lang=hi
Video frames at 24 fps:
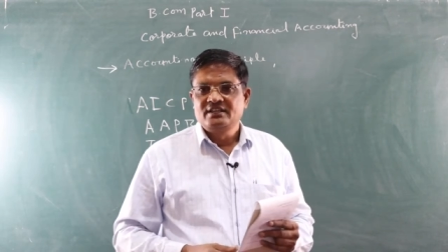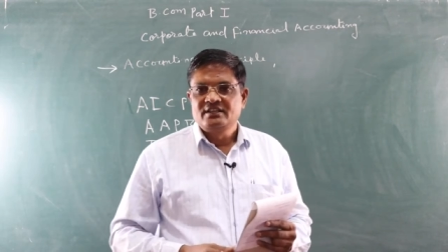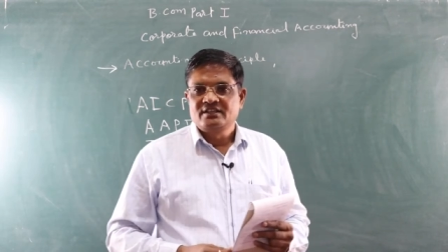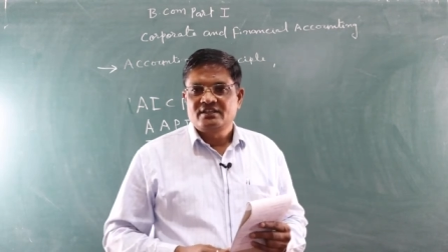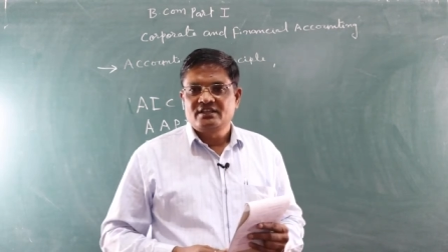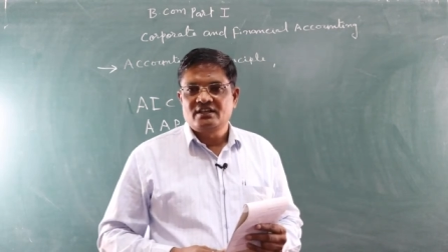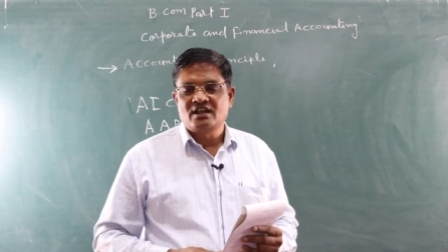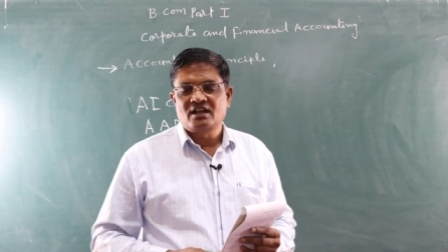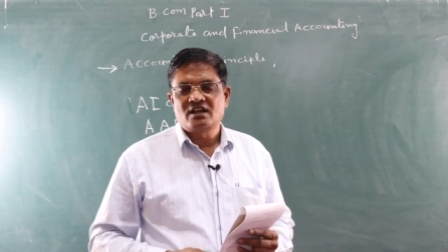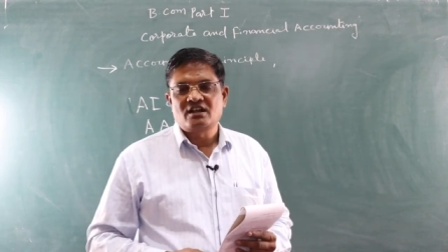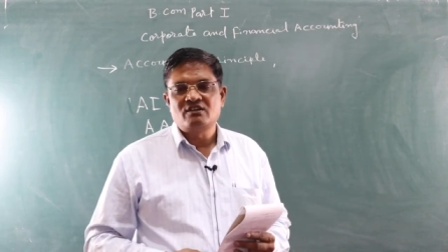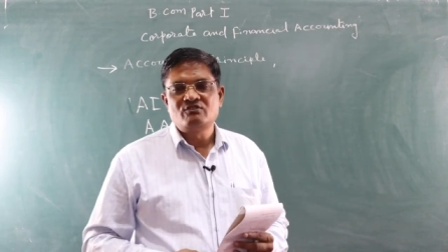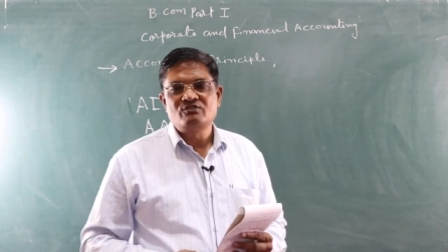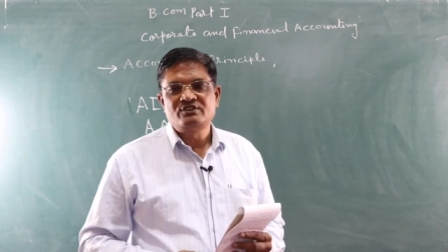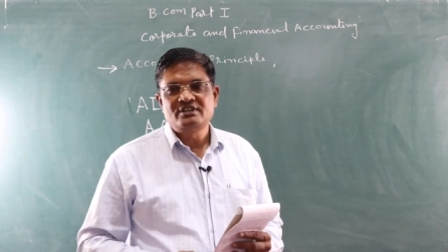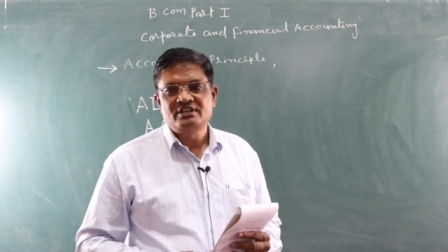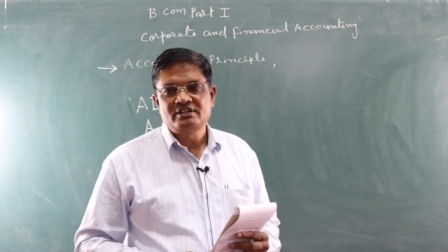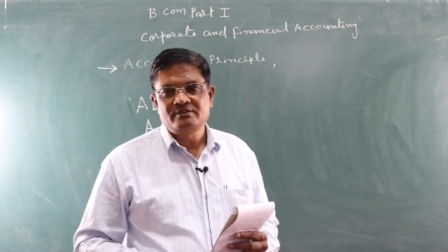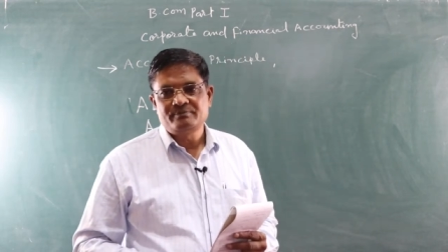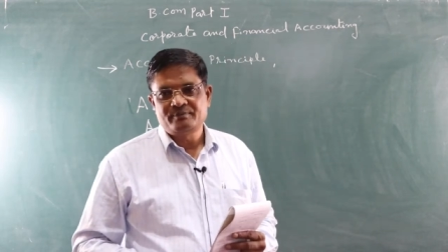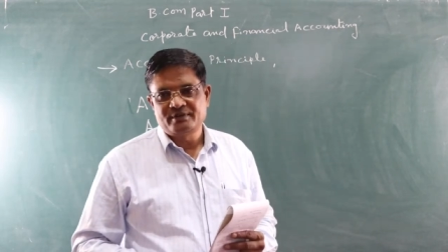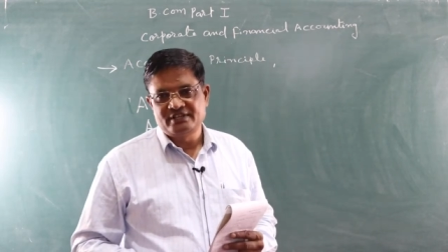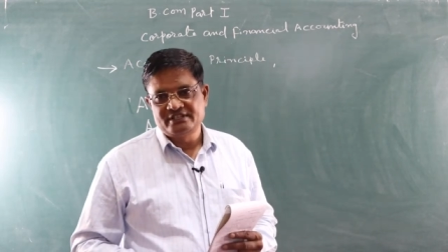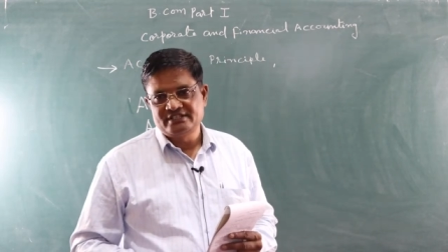कि
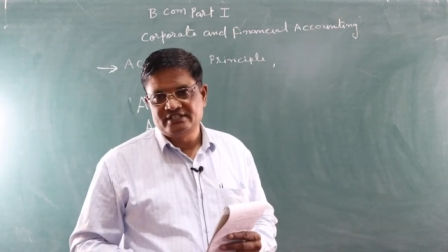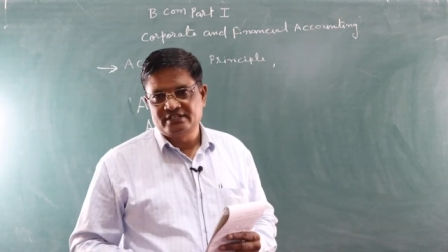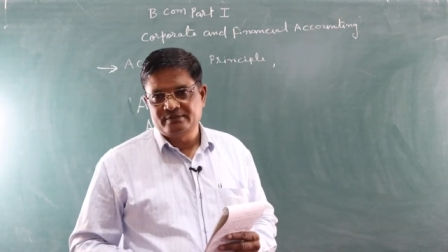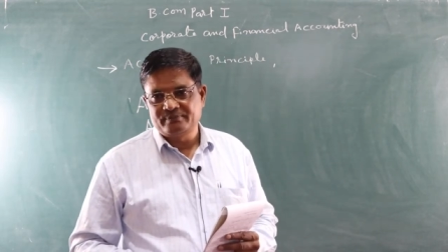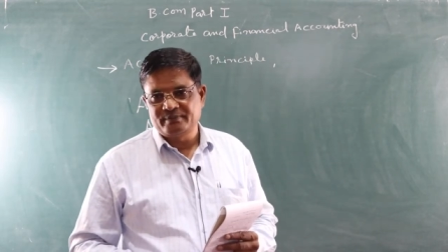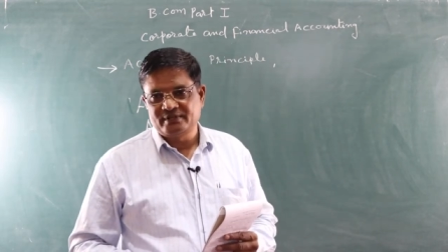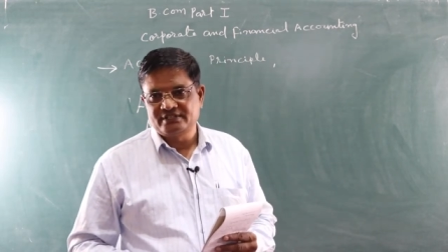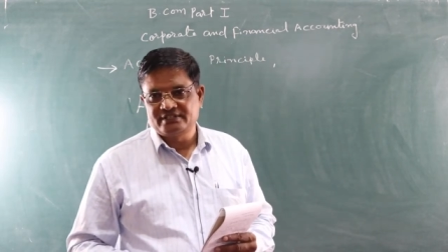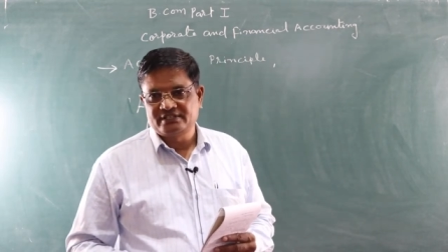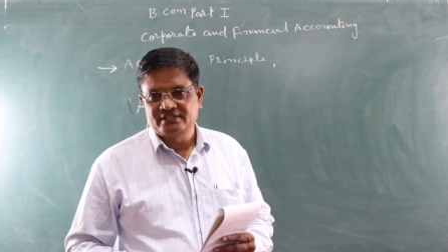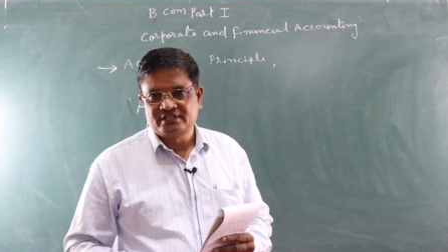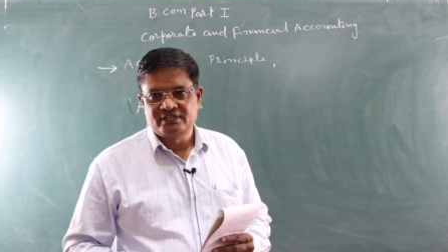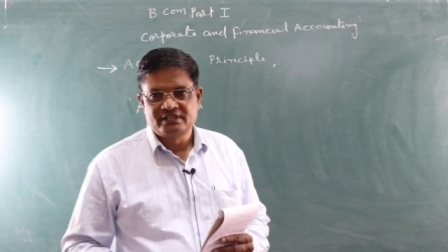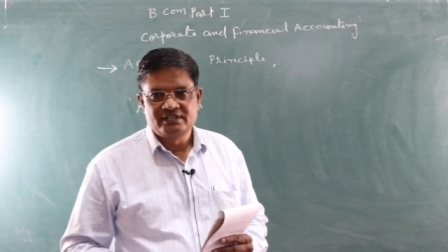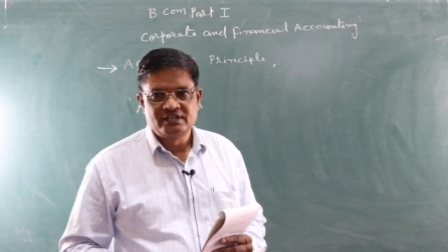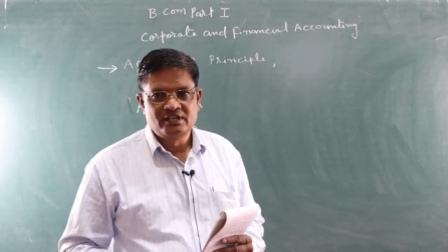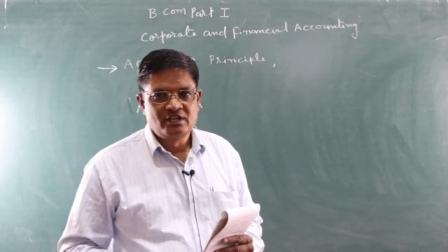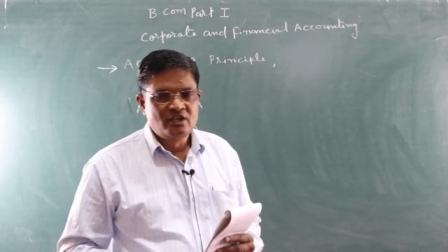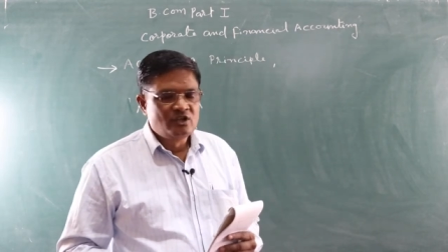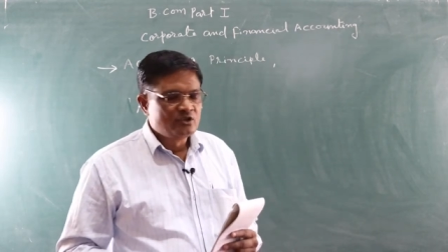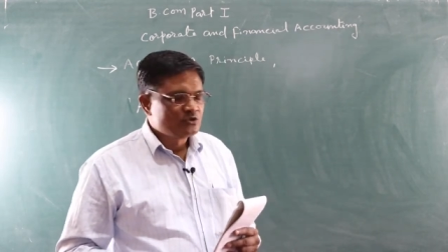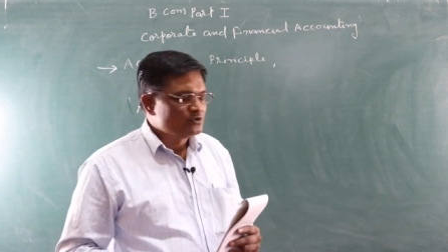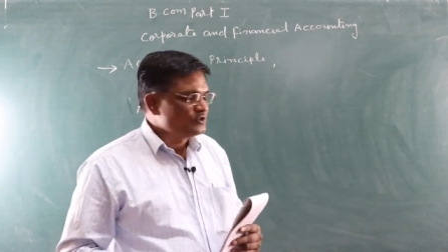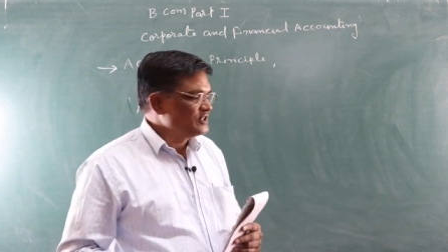अकाउंटिंग प्रिंसिपल्स
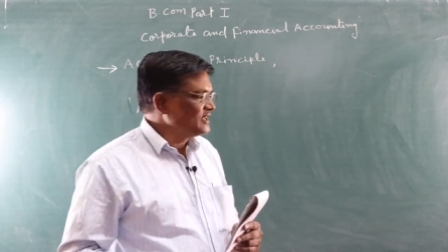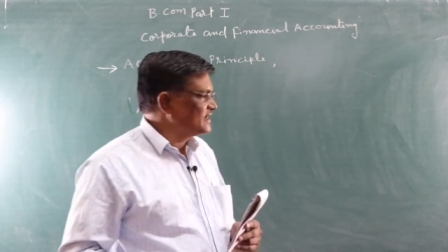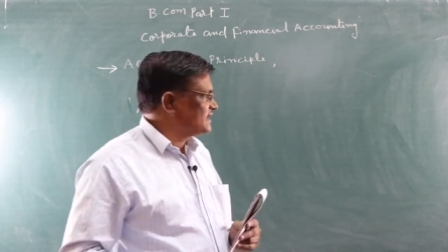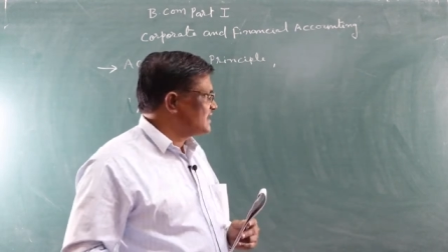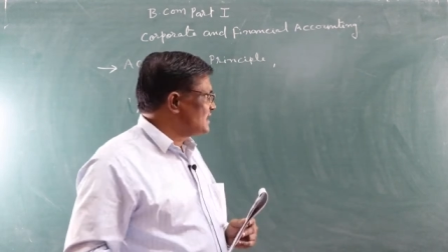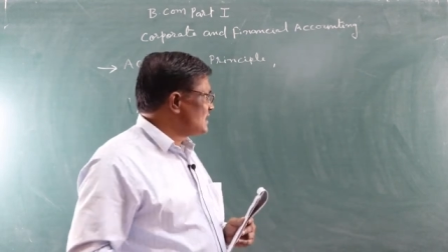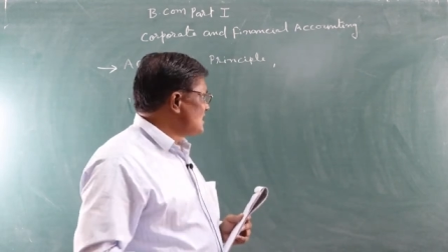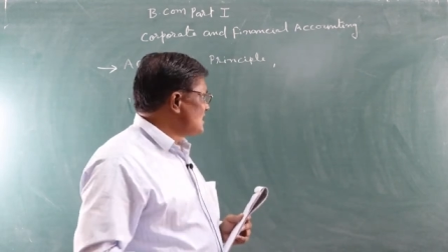तो देखिए